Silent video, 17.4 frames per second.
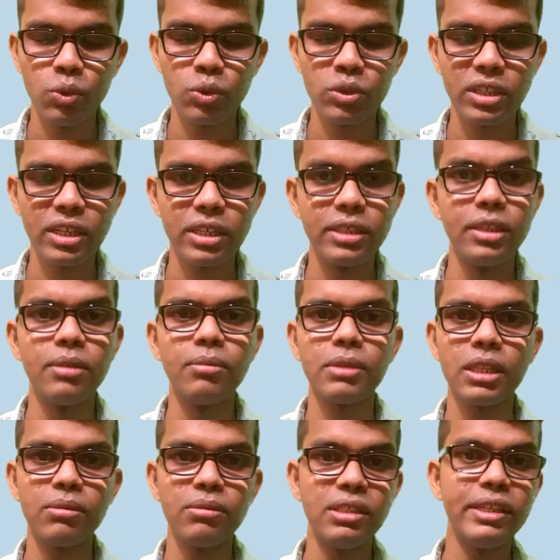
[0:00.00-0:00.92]
होता नहीं है
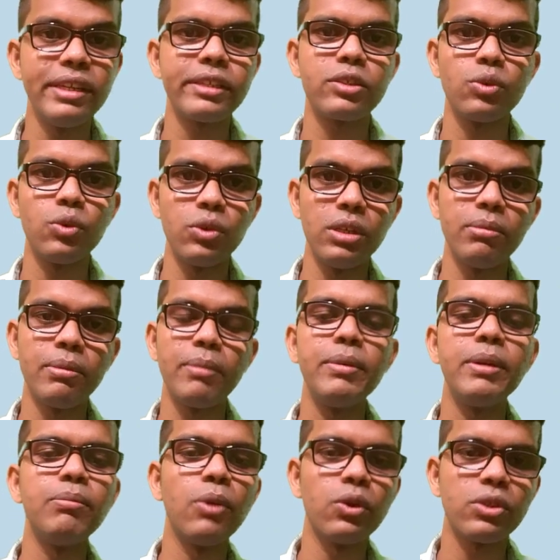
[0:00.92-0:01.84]
मतलब इंडेक्स होने में
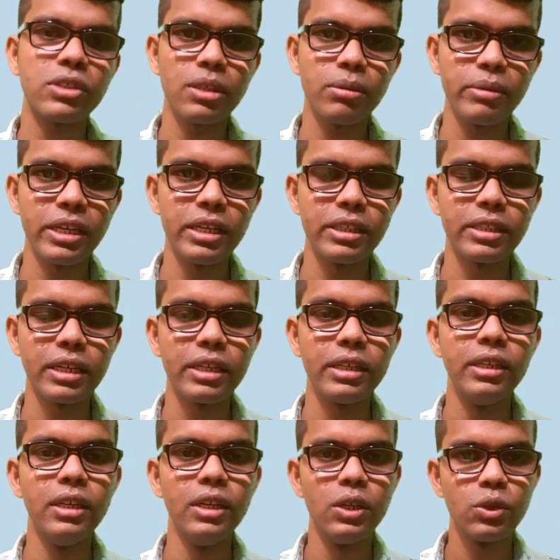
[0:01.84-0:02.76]
भी बहुत समय लेता है